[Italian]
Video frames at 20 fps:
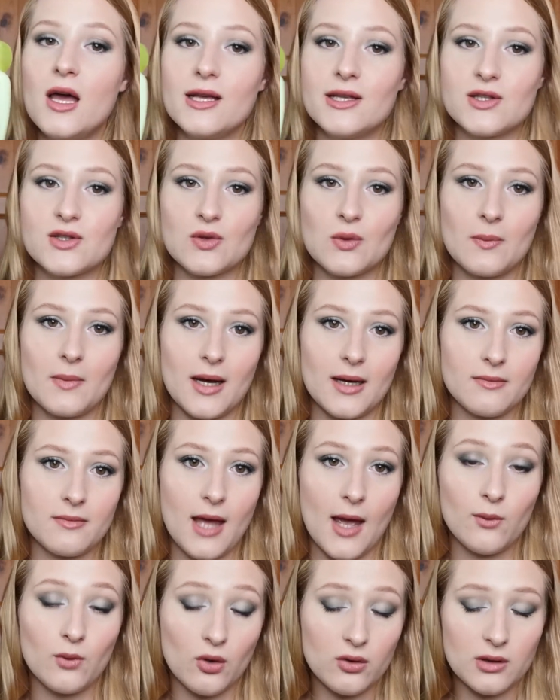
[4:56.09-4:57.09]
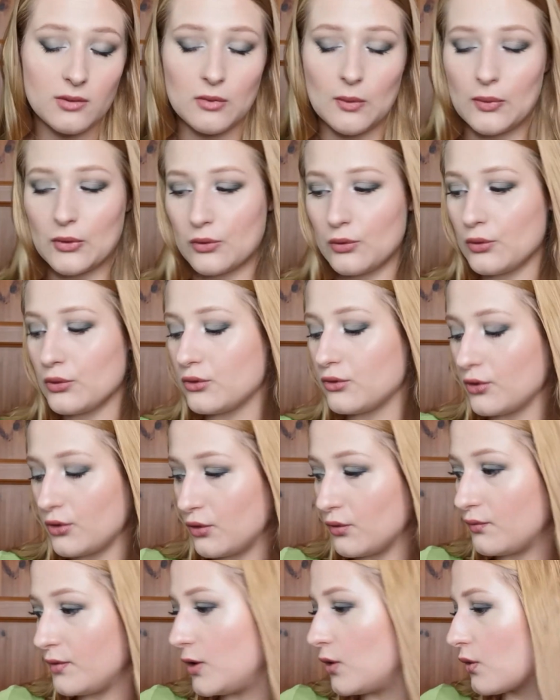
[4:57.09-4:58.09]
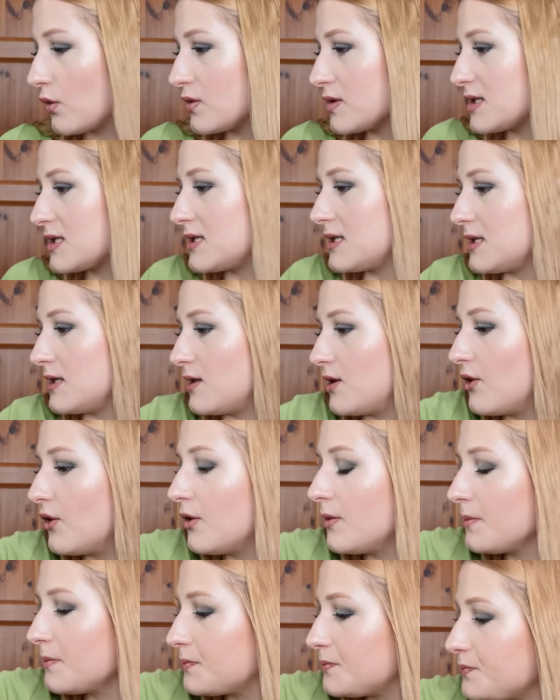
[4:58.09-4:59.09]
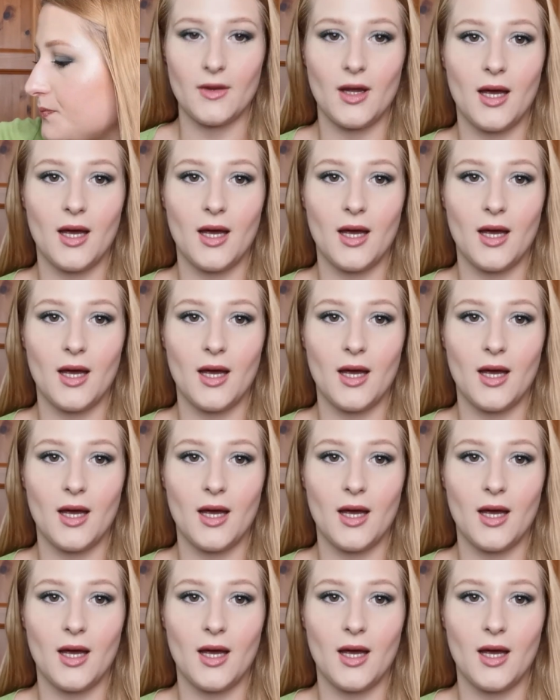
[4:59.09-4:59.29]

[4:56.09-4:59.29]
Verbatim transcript: insomma è un ottimo prodotto prodotto io ve lo consiglio.